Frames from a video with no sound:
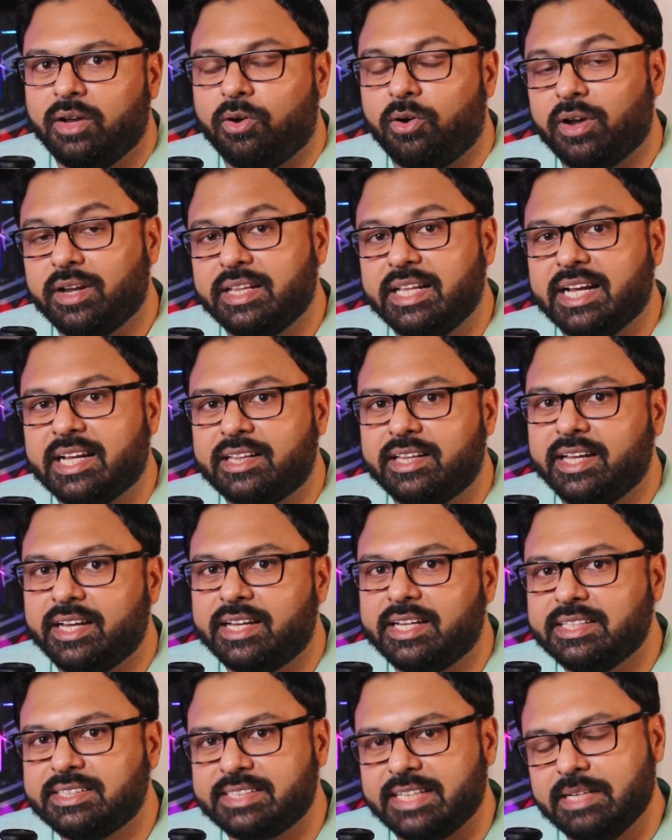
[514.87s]
और देखते हैं
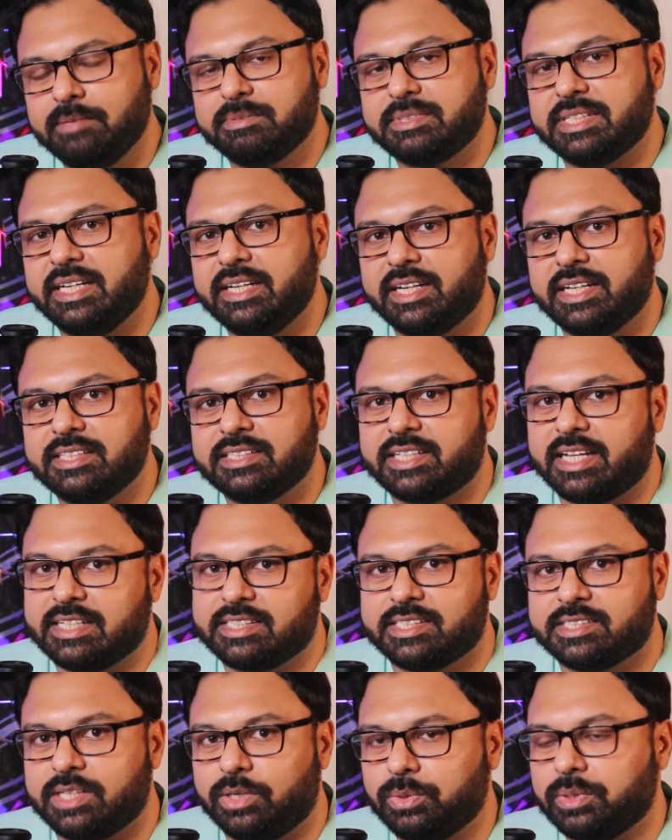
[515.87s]
कि सेम सेंटेंस
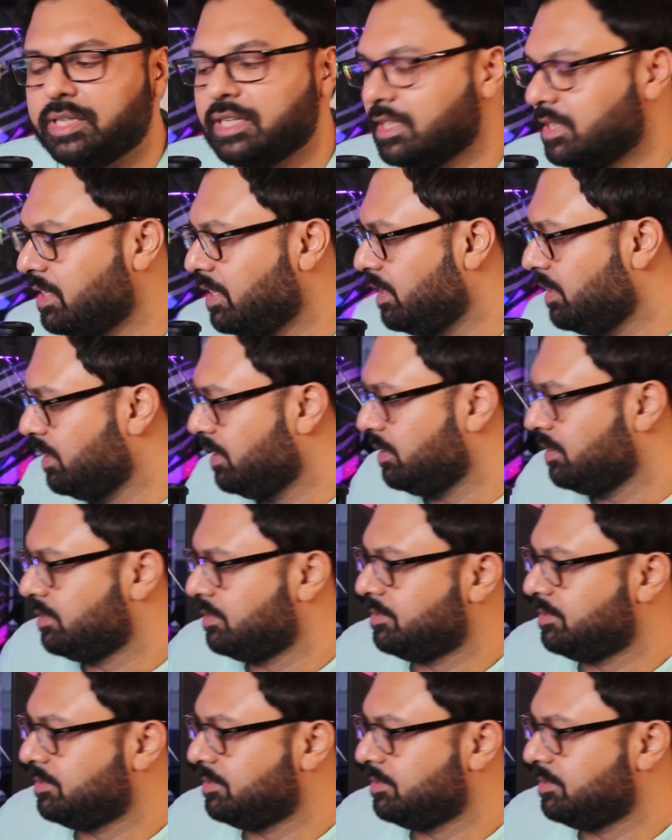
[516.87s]
कैसे साउंड करता है